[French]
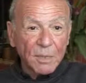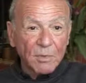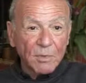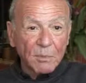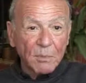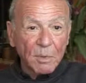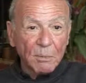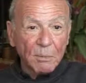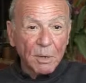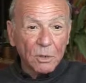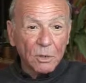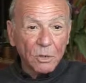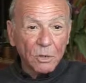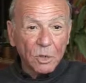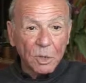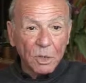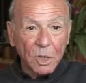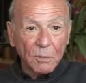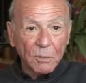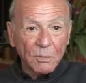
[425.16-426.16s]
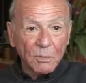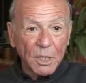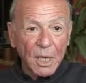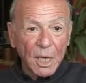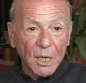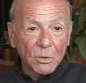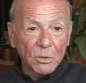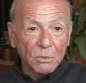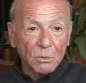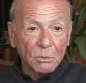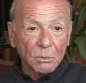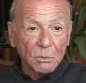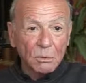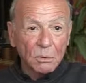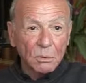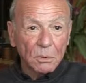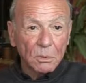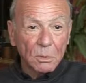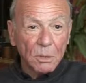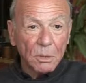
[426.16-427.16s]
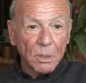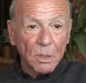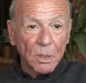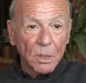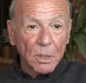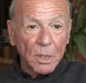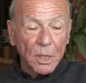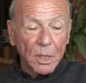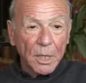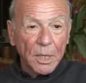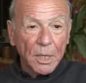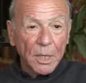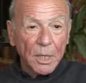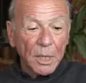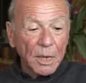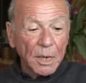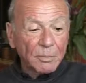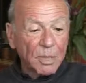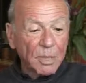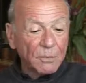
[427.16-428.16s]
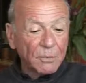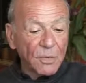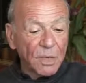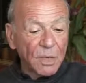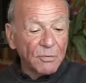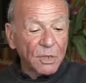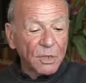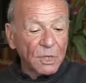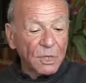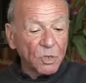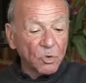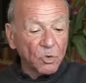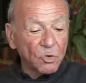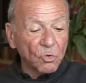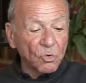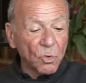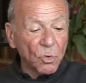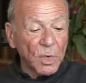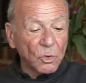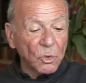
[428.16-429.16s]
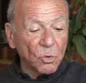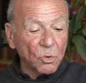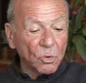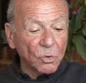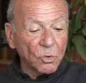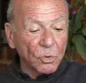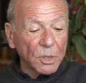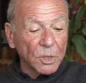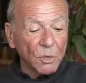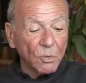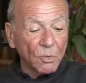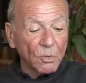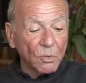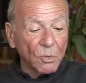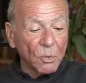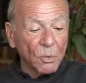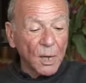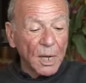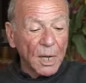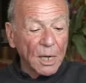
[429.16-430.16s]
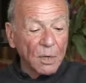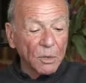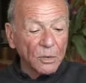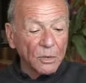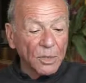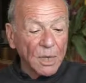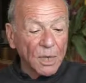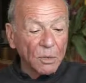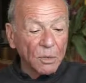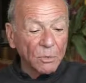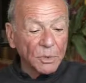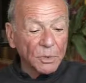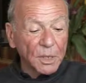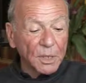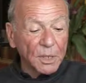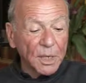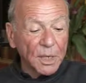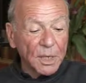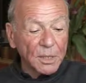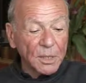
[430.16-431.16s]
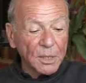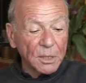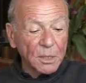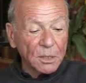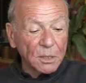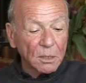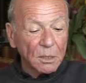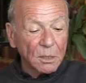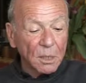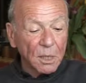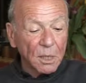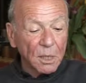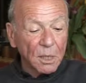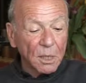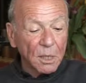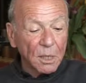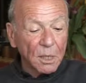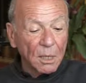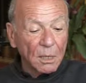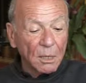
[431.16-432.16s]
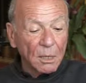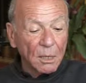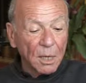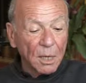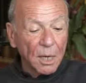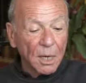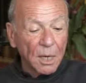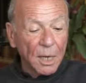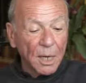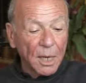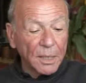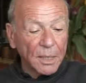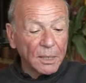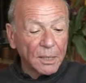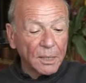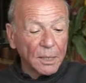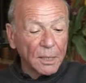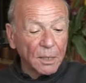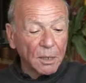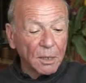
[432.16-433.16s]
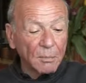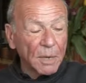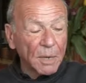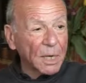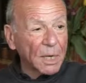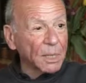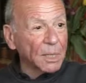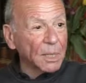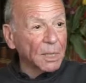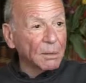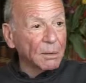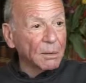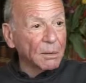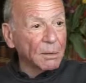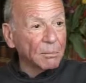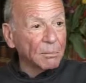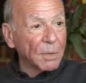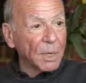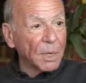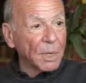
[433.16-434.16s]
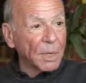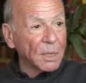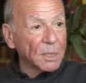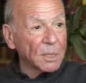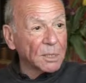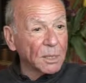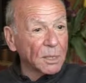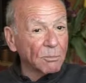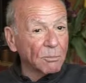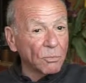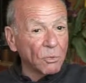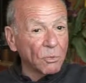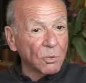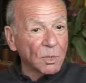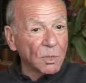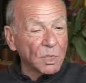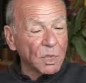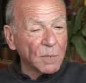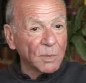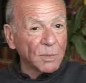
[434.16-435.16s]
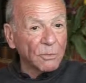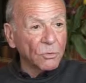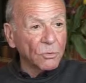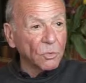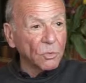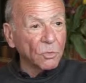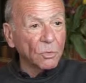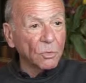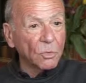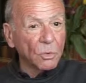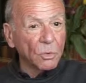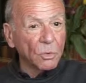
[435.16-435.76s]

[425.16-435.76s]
avec mes parents, j'étais un petit garçon. Et la petite fille avec qui je jouais de l'autre côté du couloir à l'hôtel où on était à Nice a été embarquée par la Gestapo et n'est jamais revenue.